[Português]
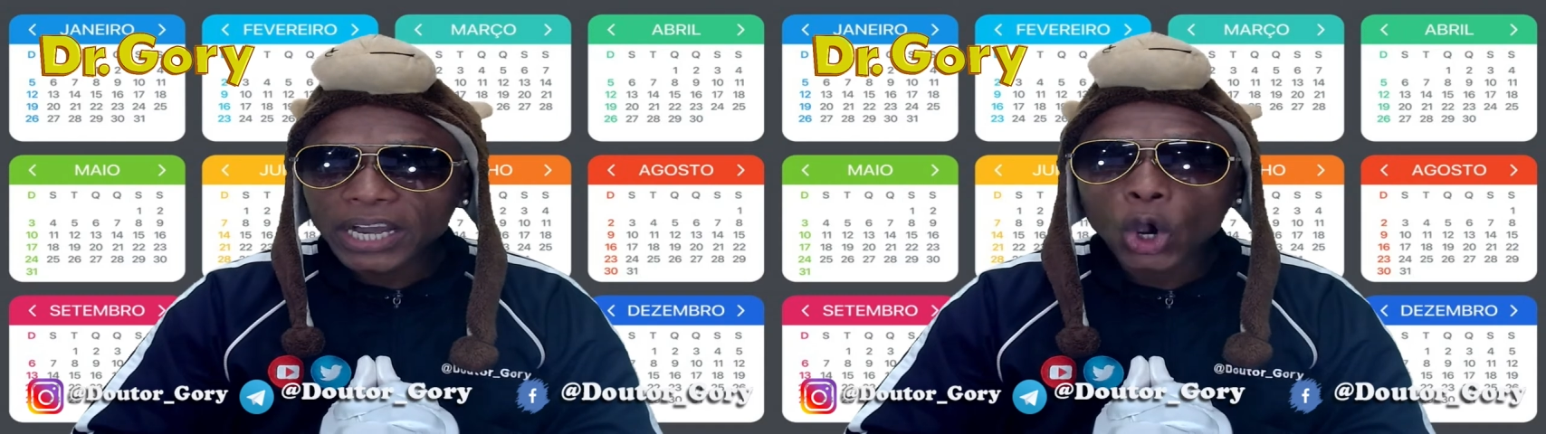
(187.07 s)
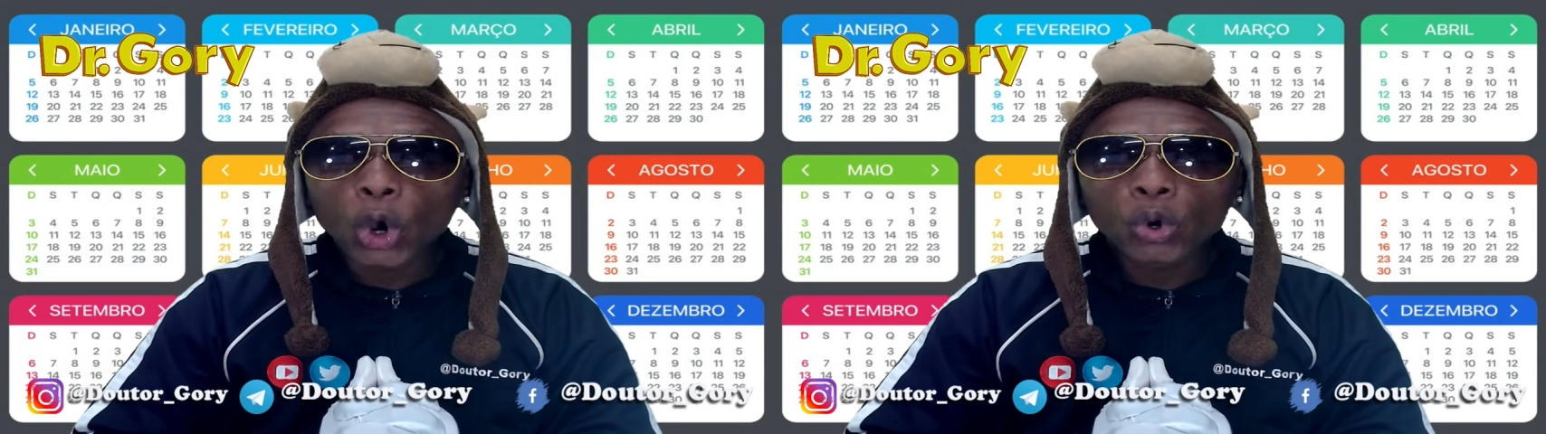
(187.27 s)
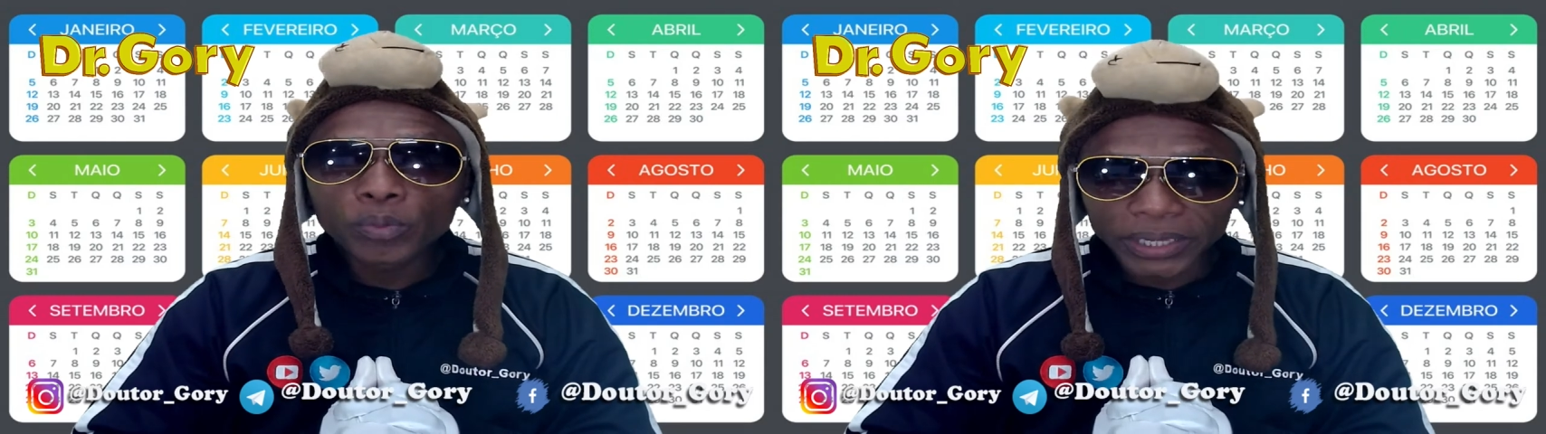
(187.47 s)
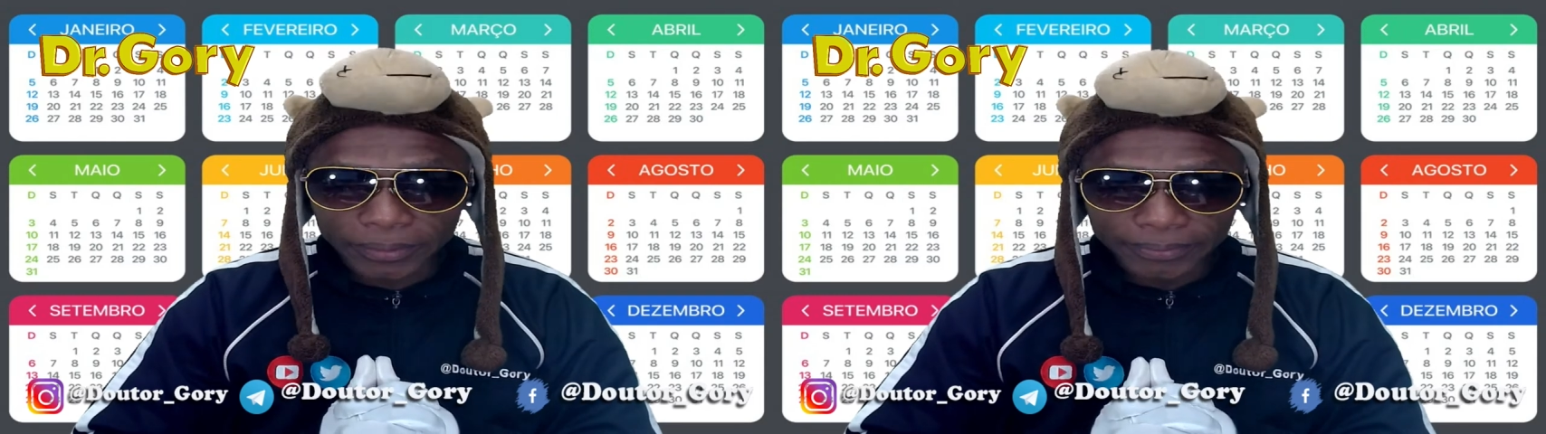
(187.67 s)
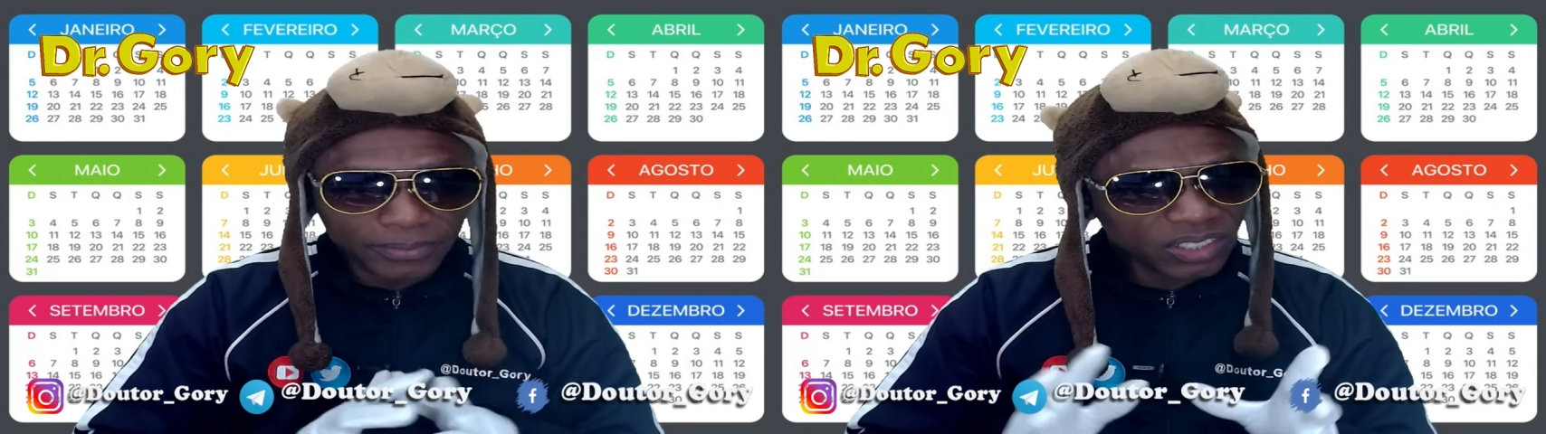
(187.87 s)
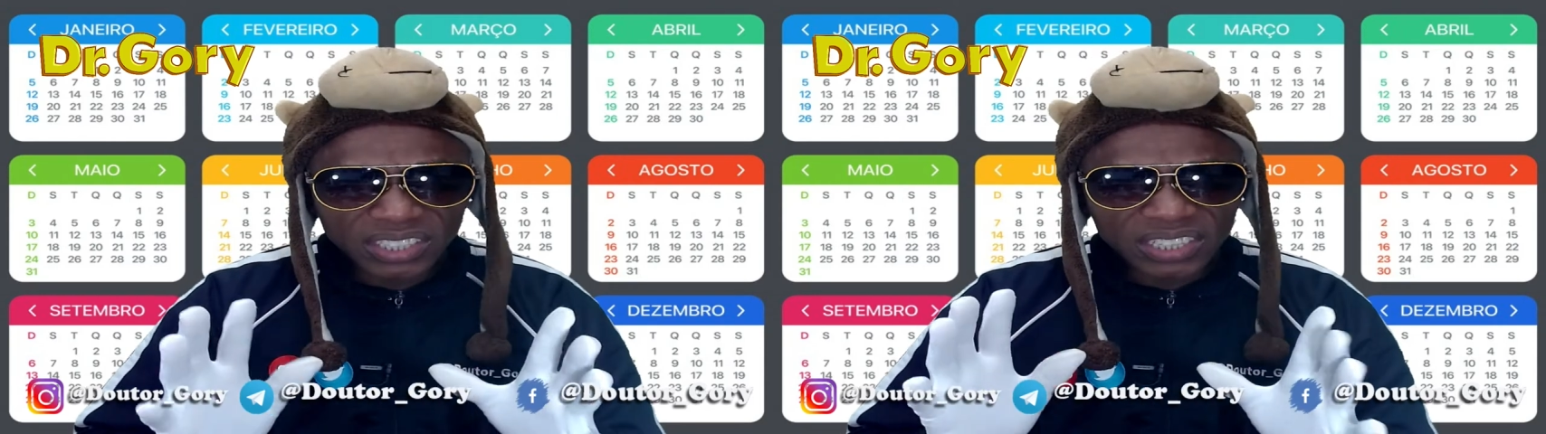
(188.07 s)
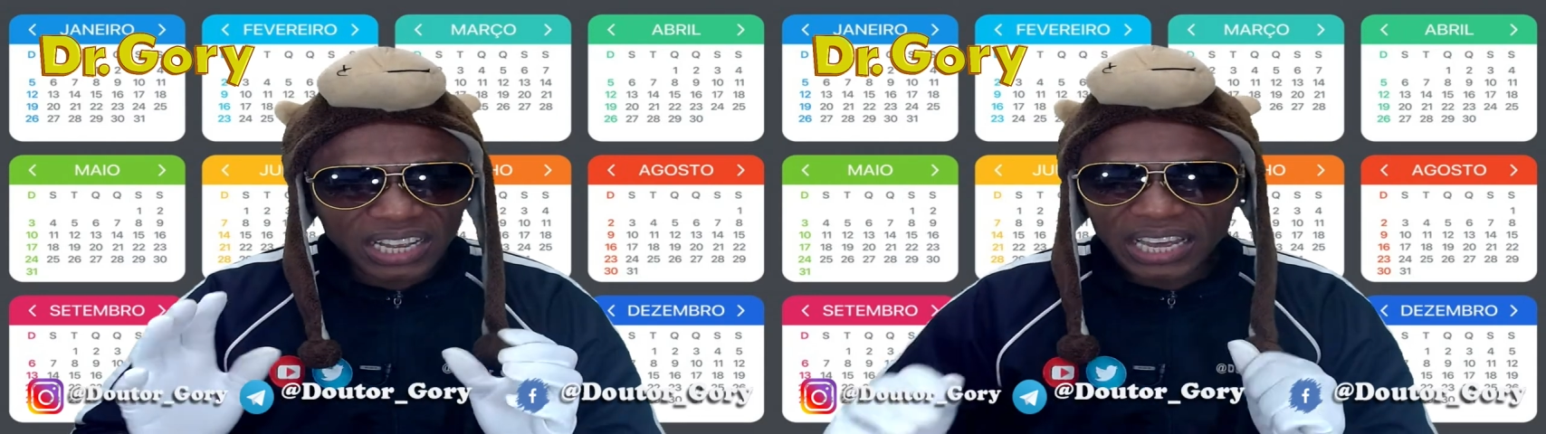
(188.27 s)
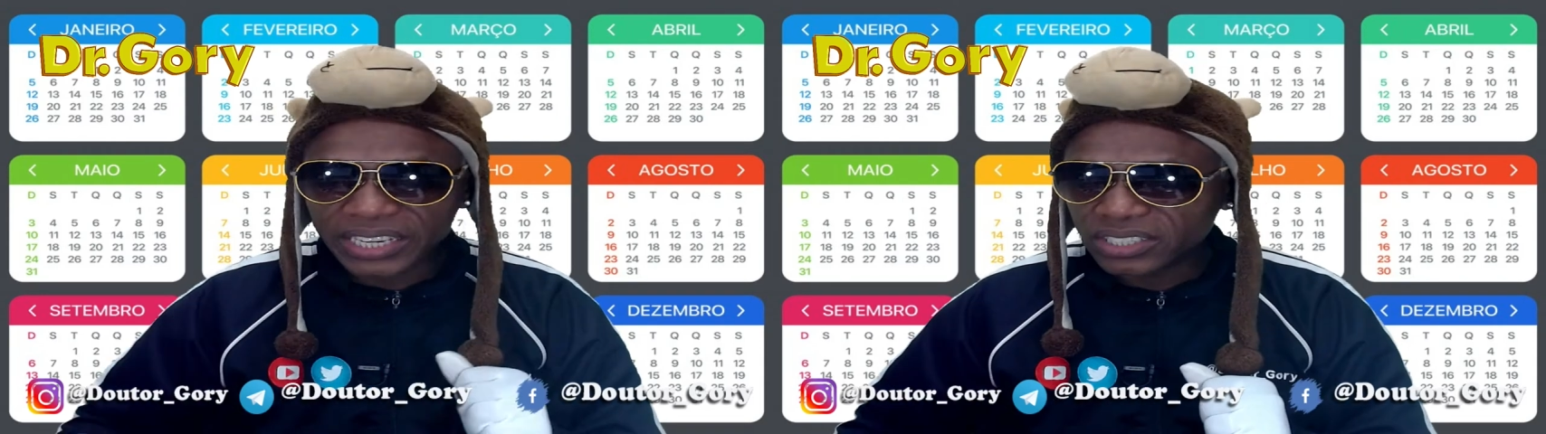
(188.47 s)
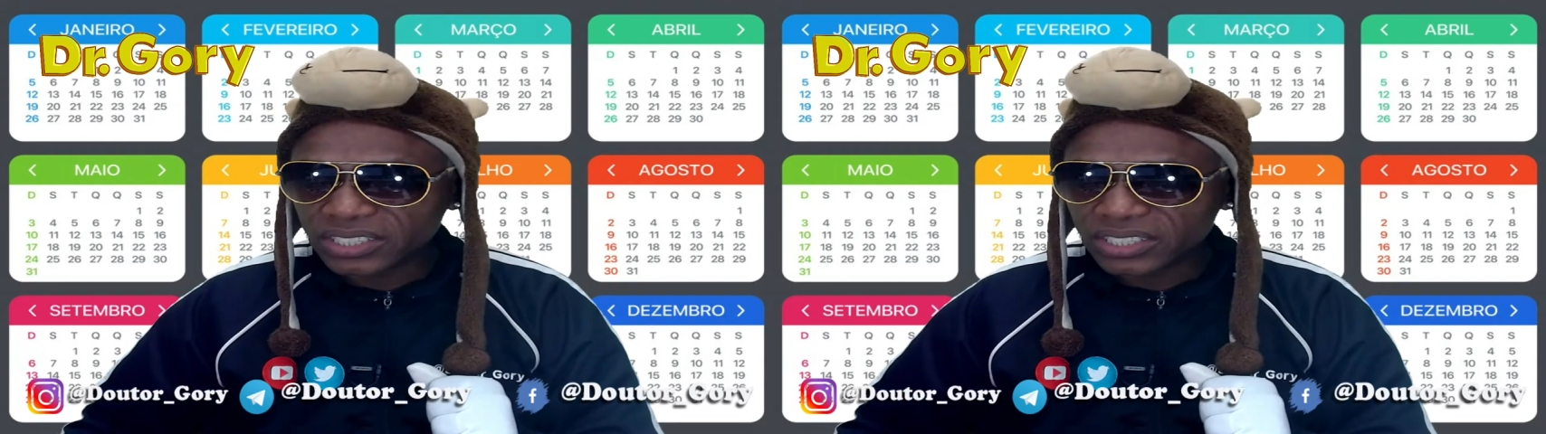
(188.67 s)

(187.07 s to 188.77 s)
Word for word: Kolbe, Hoje está light.